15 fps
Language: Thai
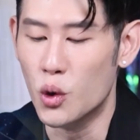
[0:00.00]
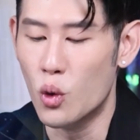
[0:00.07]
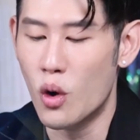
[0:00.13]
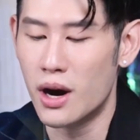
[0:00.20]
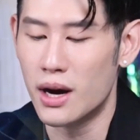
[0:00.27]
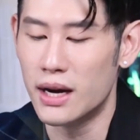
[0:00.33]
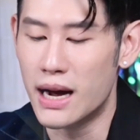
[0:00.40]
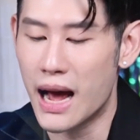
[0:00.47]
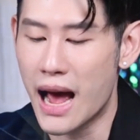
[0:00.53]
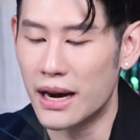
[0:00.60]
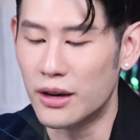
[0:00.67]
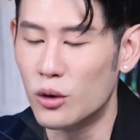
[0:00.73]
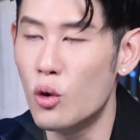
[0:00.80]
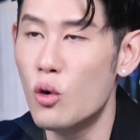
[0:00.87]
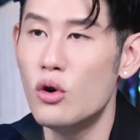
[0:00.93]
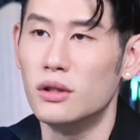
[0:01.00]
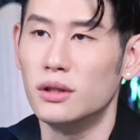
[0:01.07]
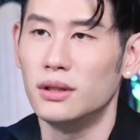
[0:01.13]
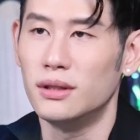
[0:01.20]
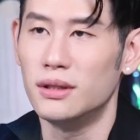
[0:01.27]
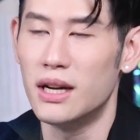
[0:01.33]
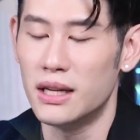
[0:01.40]
ดวงงานรุ่ง
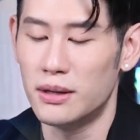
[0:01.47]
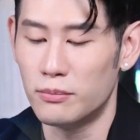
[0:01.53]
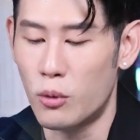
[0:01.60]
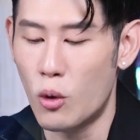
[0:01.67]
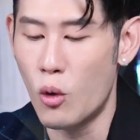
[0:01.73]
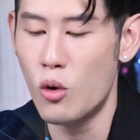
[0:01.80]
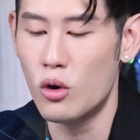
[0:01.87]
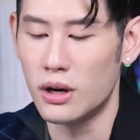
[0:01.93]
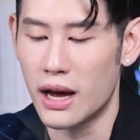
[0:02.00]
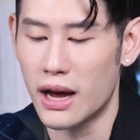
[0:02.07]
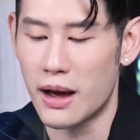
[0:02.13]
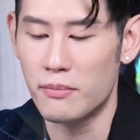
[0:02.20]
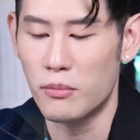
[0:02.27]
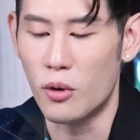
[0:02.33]
เงินพุ่งนะครั